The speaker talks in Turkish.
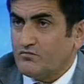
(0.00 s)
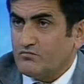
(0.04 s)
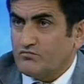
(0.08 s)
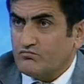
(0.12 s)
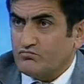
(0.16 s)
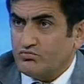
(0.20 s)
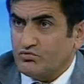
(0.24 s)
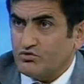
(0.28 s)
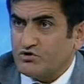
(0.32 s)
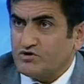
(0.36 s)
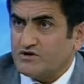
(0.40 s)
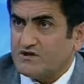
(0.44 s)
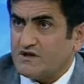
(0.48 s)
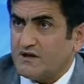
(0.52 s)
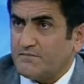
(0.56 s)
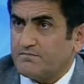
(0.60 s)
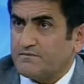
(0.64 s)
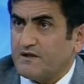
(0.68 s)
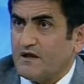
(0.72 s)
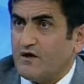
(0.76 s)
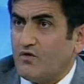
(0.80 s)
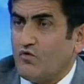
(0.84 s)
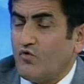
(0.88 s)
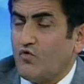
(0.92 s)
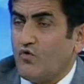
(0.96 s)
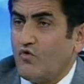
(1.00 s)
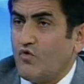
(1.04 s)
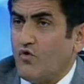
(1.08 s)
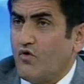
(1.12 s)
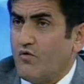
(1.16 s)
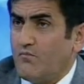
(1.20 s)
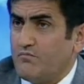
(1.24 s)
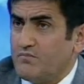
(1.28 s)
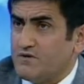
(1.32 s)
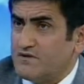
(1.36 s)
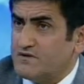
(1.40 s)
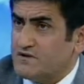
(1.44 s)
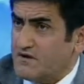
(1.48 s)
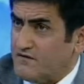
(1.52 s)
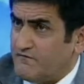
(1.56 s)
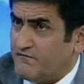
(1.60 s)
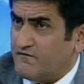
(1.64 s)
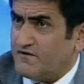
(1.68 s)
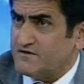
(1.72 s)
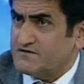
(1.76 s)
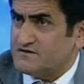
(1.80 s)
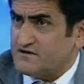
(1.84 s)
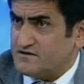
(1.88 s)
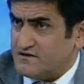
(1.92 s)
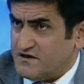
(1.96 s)
Bu kitapta 10 binden
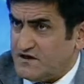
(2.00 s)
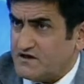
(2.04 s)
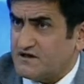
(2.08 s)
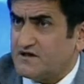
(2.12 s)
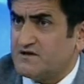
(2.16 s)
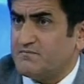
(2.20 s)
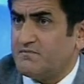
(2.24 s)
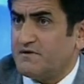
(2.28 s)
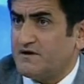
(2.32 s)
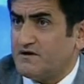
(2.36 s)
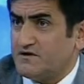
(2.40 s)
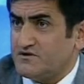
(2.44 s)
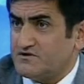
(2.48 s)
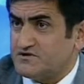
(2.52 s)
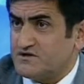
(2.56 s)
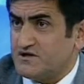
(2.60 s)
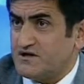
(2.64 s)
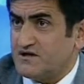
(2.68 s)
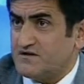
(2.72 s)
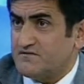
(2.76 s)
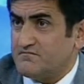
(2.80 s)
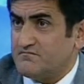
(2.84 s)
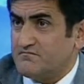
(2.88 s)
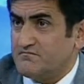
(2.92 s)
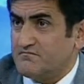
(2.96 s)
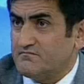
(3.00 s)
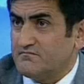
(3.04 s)
fazla dergi beni inceledim.